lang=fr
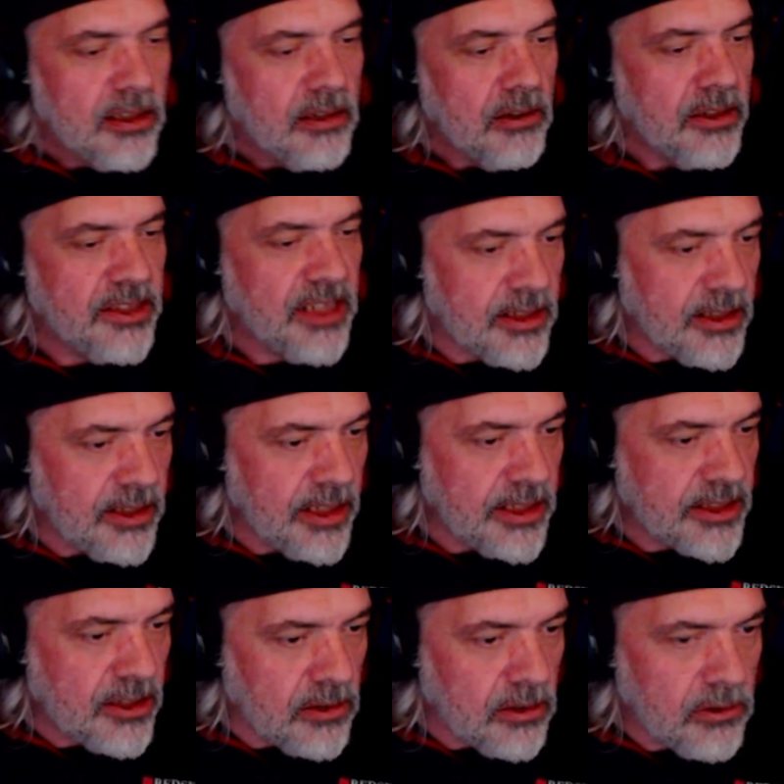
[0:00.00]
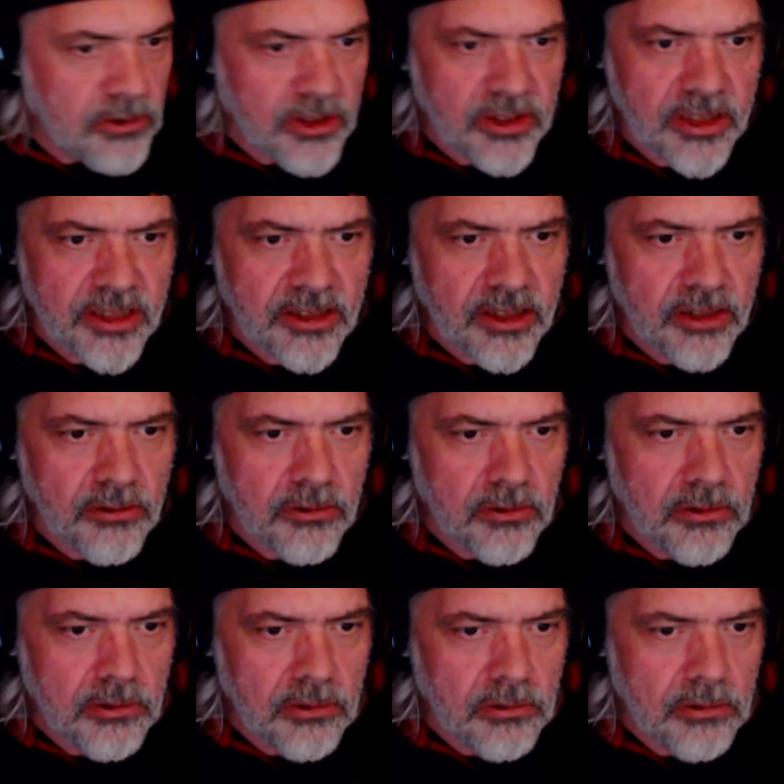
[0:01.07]
Ok, let's go. On en était au, au,
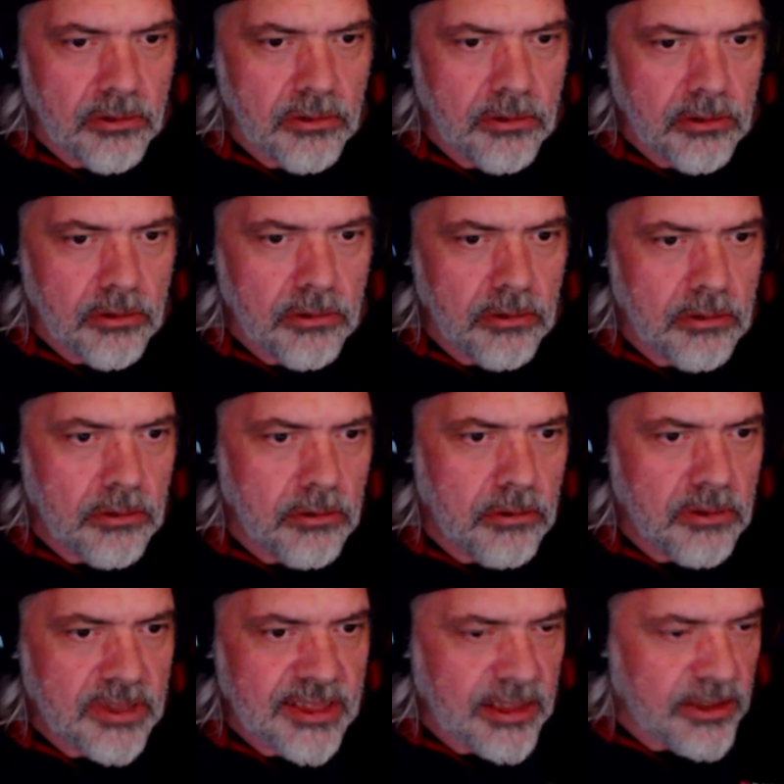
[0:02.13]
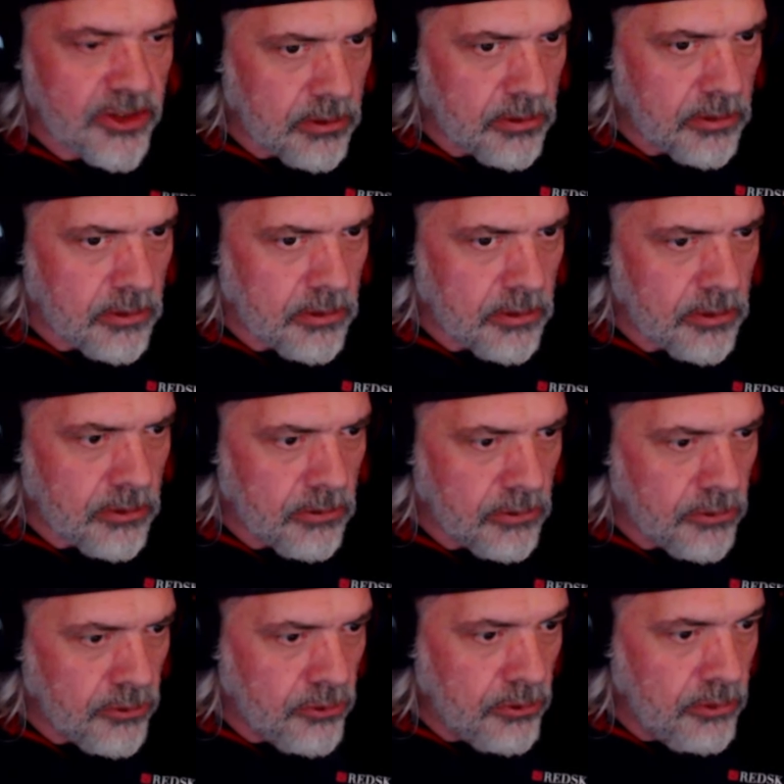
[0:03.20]
au, au 5 donc
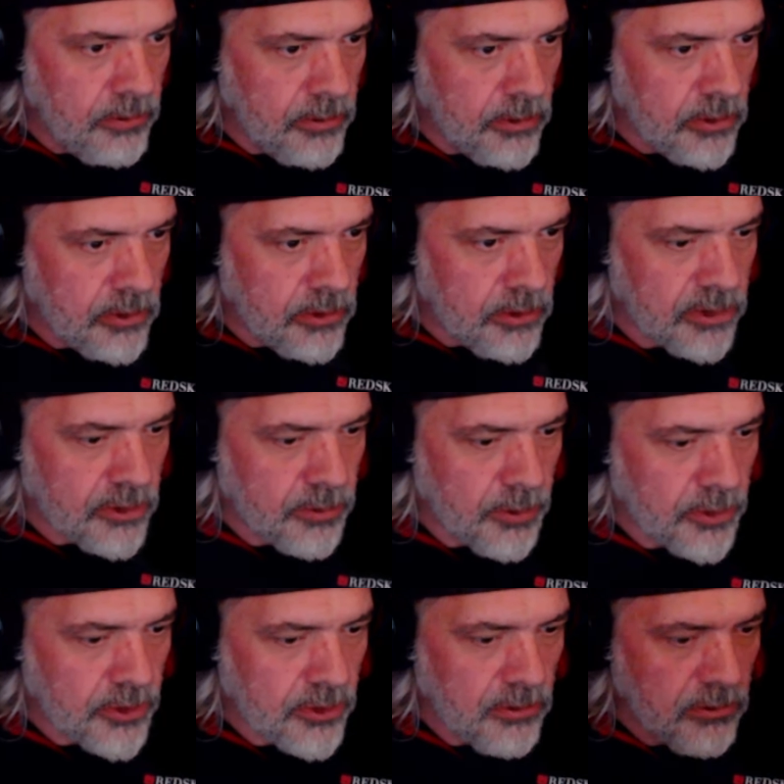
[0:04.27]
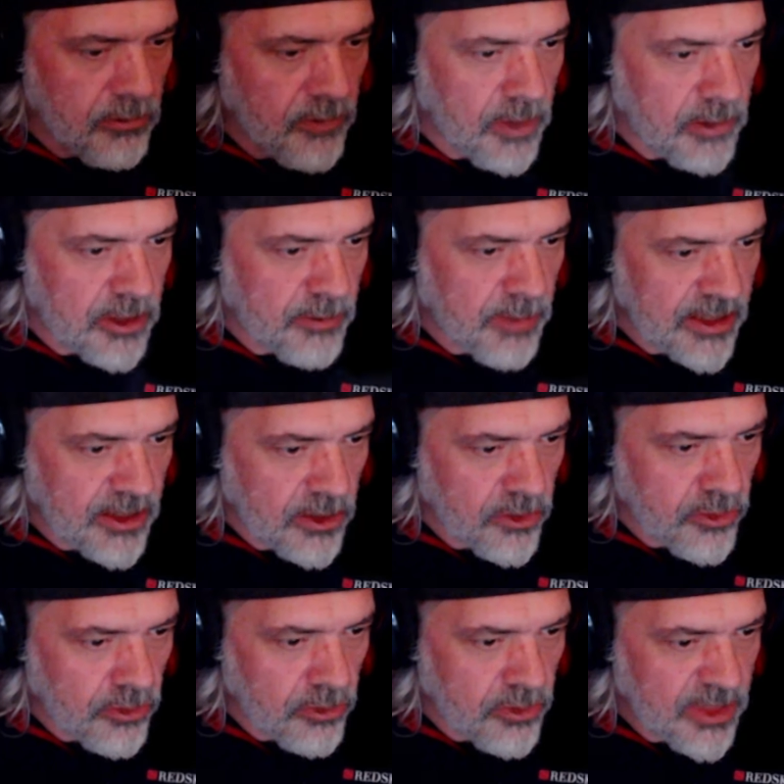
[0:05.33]
du coup, euh, je pense qu'on va se partir sur
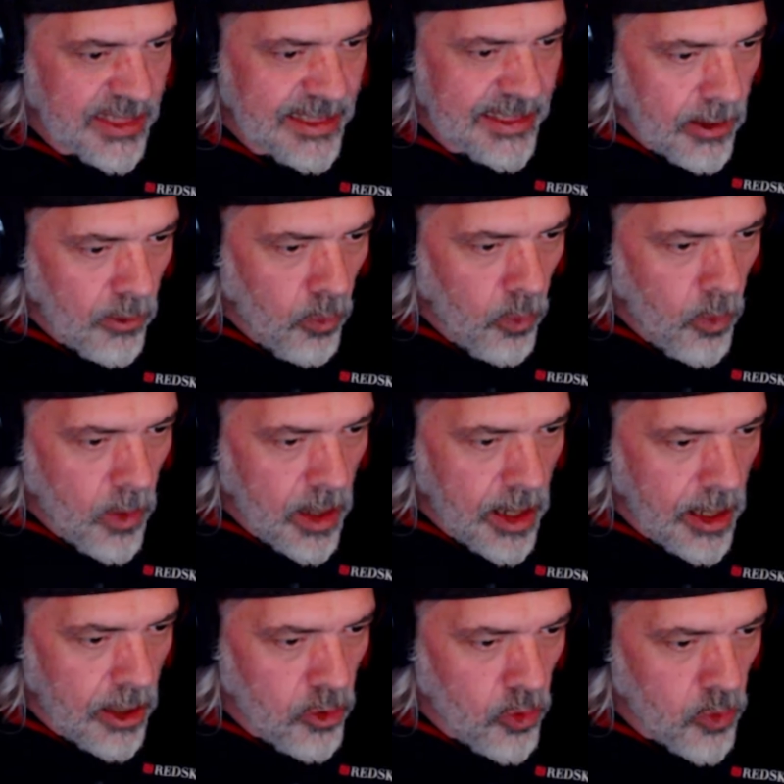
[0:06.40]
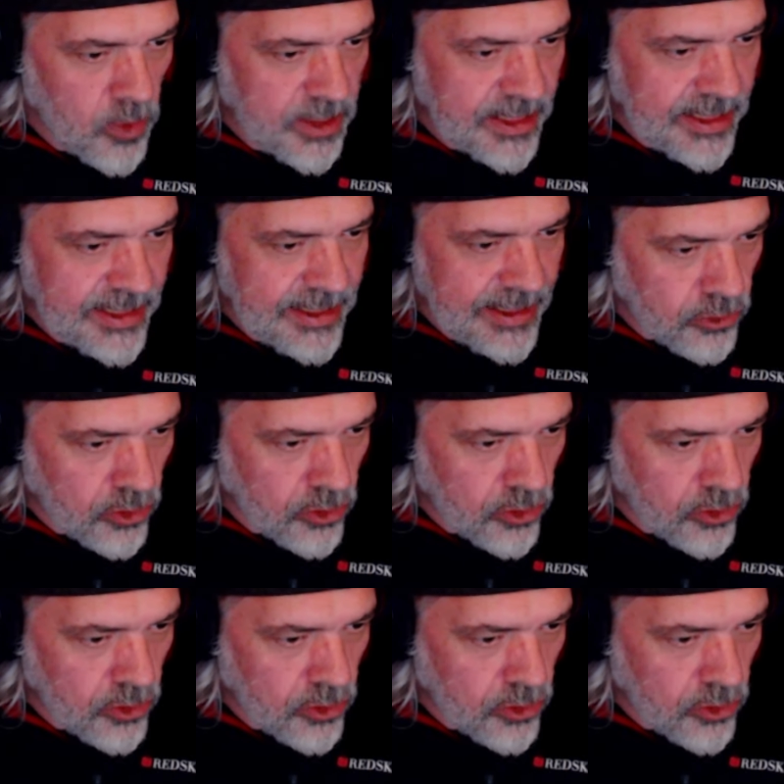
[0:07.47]
le si. le si.